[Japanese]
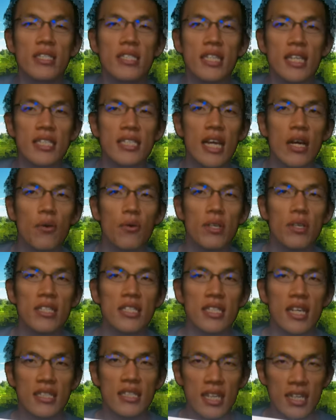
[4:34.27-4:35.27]
がってきて美味
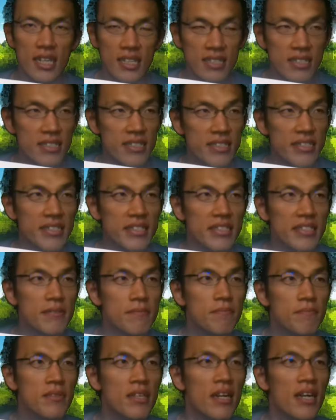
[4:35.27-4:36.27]
しかったです
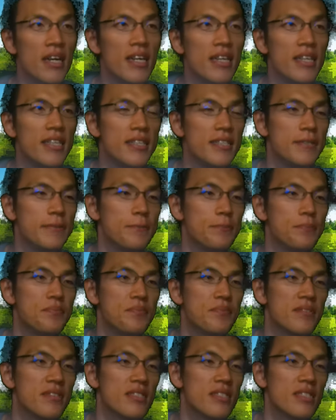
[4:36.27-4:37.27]
うー
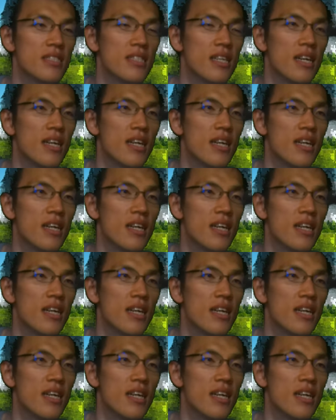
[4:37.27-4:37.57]
ん